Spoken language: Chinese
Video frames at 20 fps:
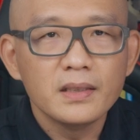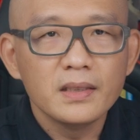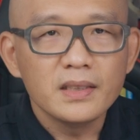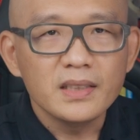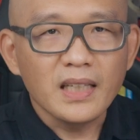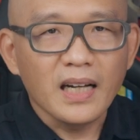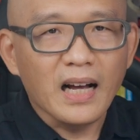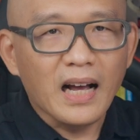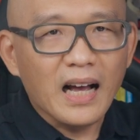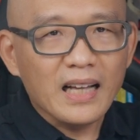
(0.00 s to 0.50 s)

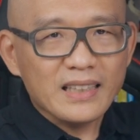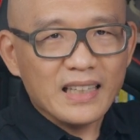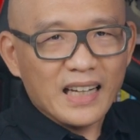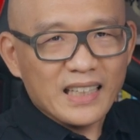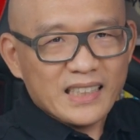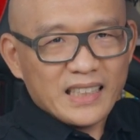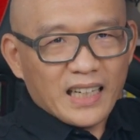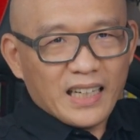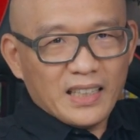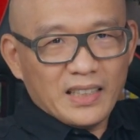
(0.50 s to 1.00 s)
像阿
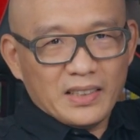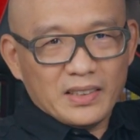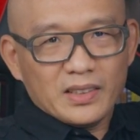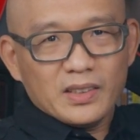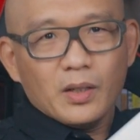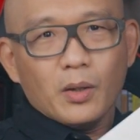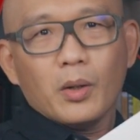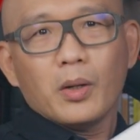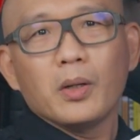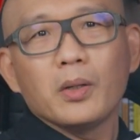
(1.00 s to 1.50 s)
达家
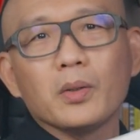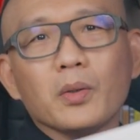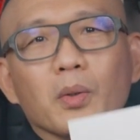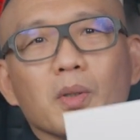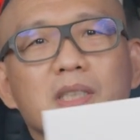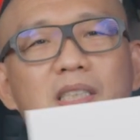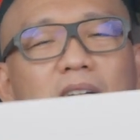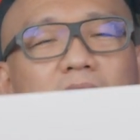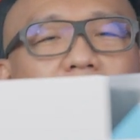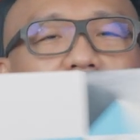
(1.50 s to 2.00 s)
哦，
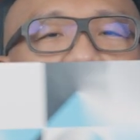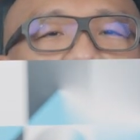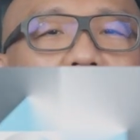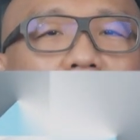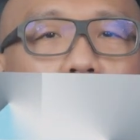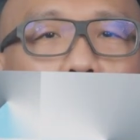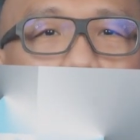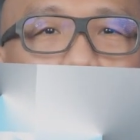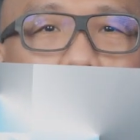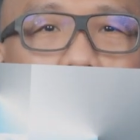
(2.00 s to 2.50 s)
楼下
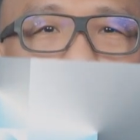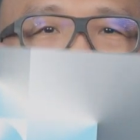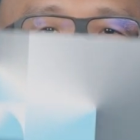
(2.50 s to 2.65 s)
大萤幕